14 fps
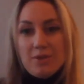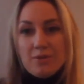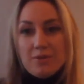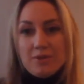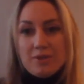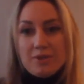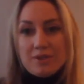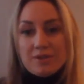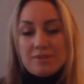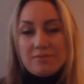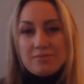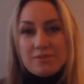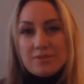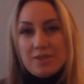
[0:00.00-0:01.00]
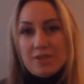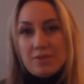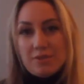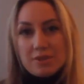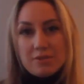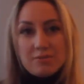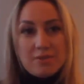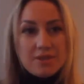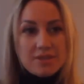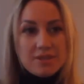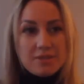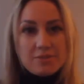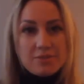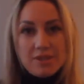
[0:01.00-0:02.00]
Und ähm, ich konnte meine
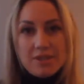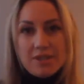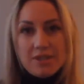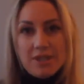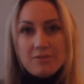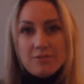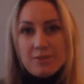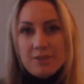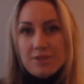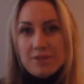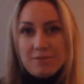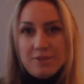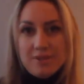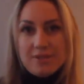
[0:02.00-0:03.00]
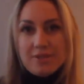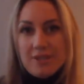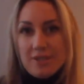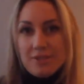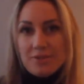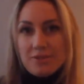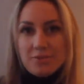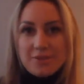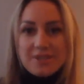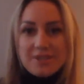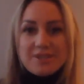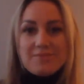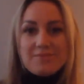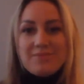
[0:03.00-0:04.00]
Selbstständigkeit wirklich damit endlich
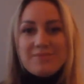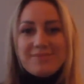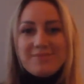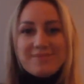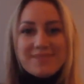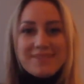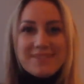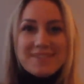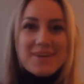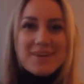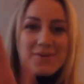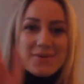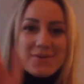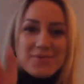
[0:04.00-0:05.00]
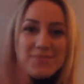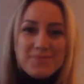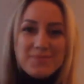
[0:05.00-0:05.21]
umsetzen. Ciao.